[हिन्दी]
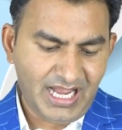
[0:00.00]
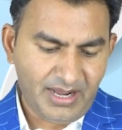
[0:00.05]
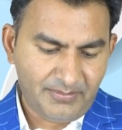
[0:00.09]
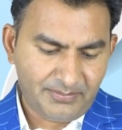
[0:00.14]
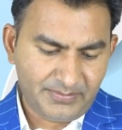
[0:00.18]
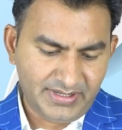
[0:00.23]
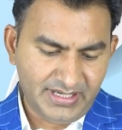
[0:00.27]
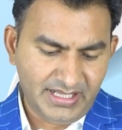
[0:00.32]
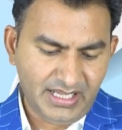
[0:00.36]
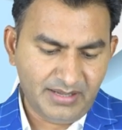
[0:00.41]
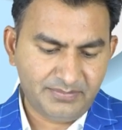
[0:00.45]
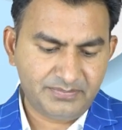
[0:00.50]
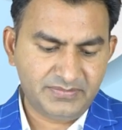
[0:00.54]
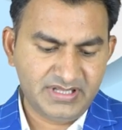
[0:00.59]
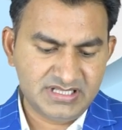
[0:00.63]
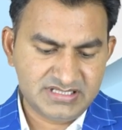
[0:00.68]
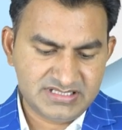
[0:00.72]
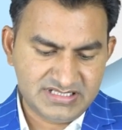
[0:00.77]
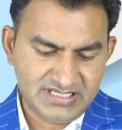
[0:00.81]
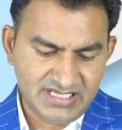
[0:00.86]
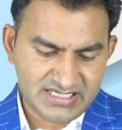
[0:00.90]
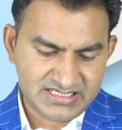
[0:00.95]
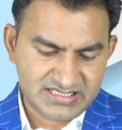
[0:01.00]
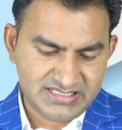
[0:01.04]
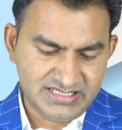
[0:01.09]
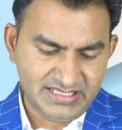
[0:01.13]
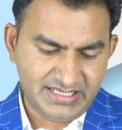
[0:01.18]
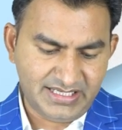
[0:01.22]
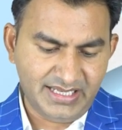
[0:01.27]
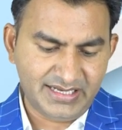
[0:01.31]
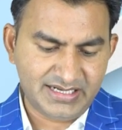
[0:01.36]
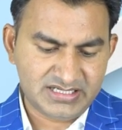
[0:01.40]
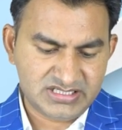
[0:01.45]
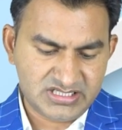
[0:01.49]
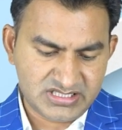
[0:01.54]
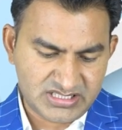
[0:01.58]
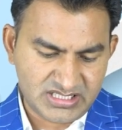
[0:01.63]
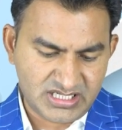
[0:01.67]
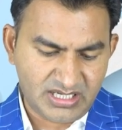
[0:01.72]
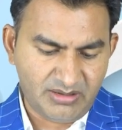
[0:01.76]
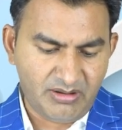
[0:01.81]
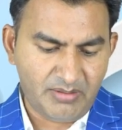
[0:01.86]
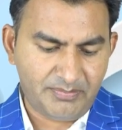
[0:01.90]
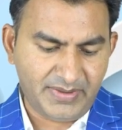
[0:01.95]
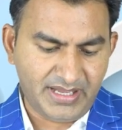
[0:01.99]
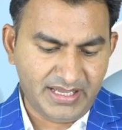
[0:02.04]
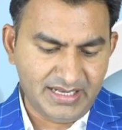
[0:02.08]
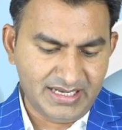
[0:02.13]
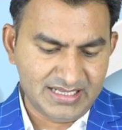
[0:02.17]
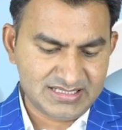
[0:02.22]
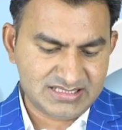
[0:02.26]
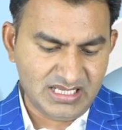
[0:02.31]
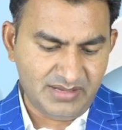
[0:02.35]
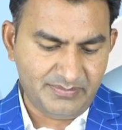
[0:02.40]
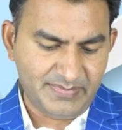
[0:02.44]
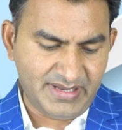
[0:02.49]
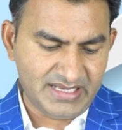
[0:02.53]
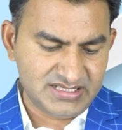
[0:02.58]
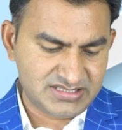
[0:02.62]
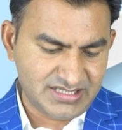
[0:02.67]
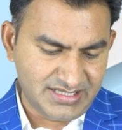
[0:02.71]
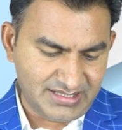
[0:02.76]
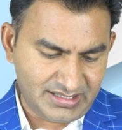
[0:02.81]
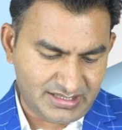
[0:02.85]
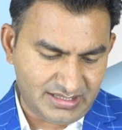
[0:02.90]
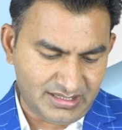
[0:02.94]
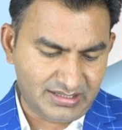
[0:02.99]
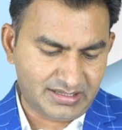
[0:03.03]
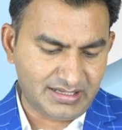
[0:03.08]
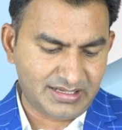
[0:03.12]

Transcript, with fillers: आपने अपनी जीएसटी के रजिस्ट्रेशन में पहले से मेंशन कर,